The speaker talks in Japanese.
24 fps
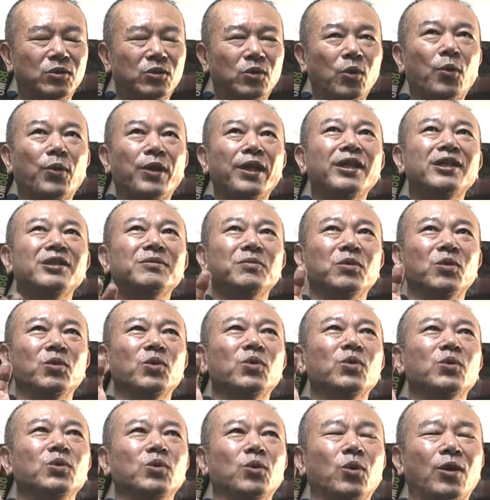取れるも
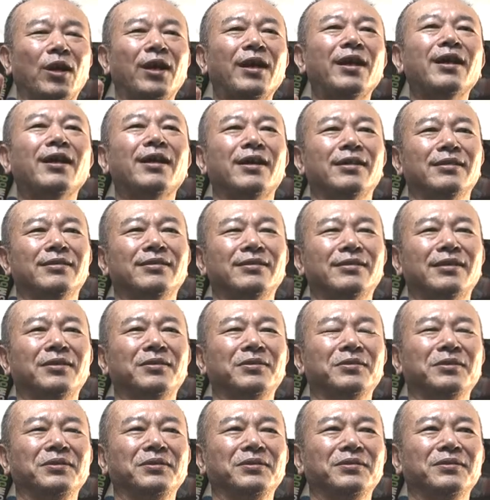のを取らなかった
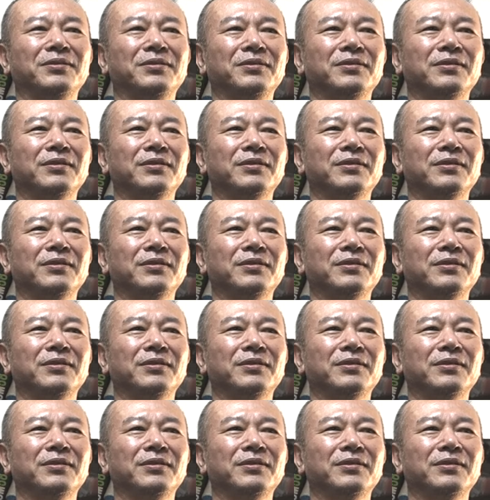という